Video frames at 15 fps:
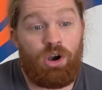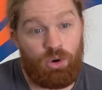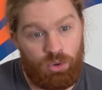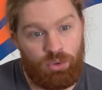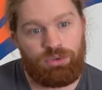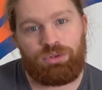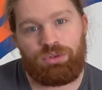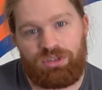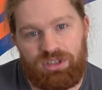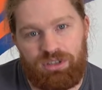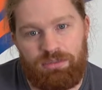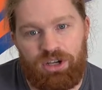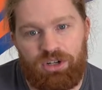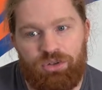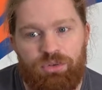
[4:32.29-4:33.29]
L'autre truc
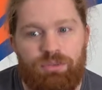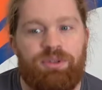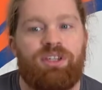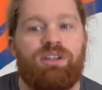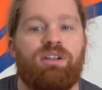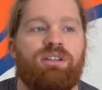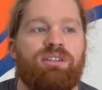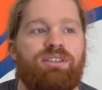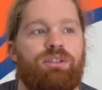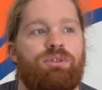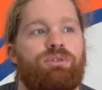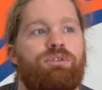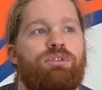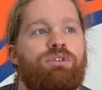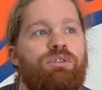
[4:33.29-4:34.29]
qui marche bien, c'est
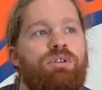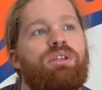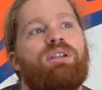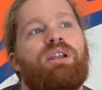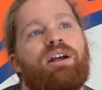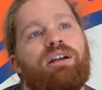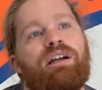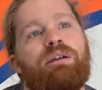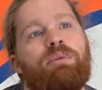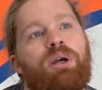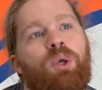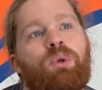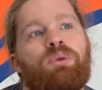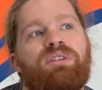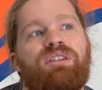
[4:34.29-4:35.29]
que il a quand même
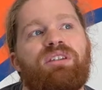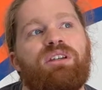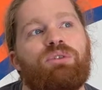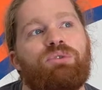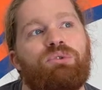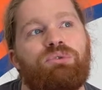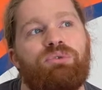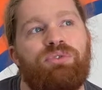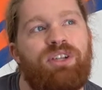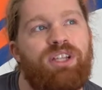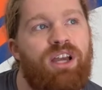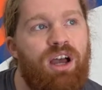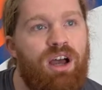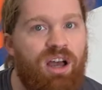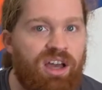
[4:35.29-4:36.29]
réussi à
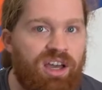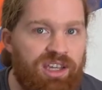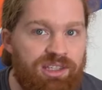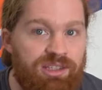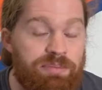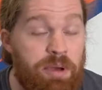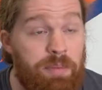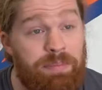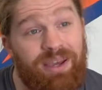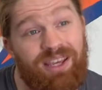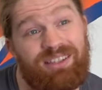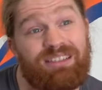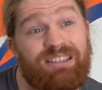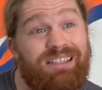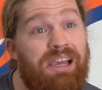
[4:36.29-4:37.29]
insuffler un rythme
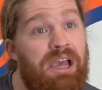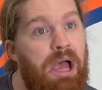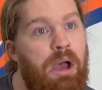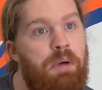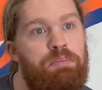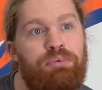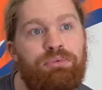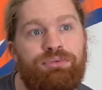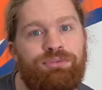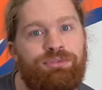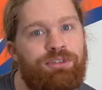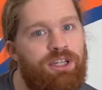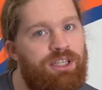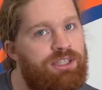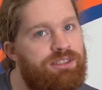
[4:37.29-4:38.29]
presque un peu
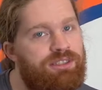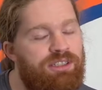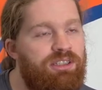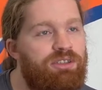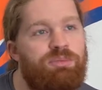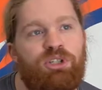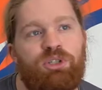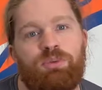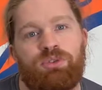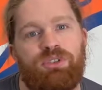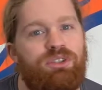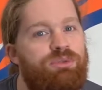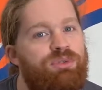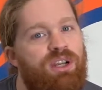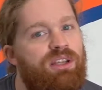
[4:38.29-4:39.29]
frénétique, mais je pense
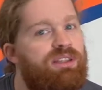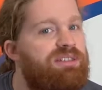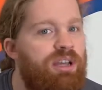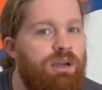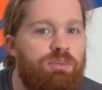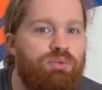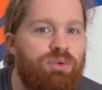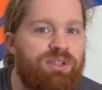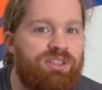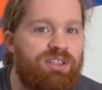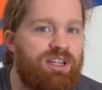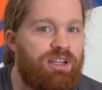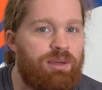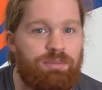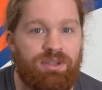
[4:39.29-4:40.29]
qu'il fallait ça pour essayer
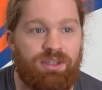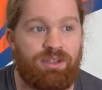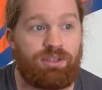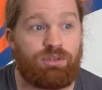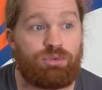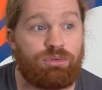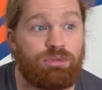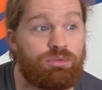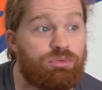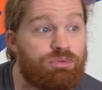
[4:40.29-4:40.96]
d'adapter Dune.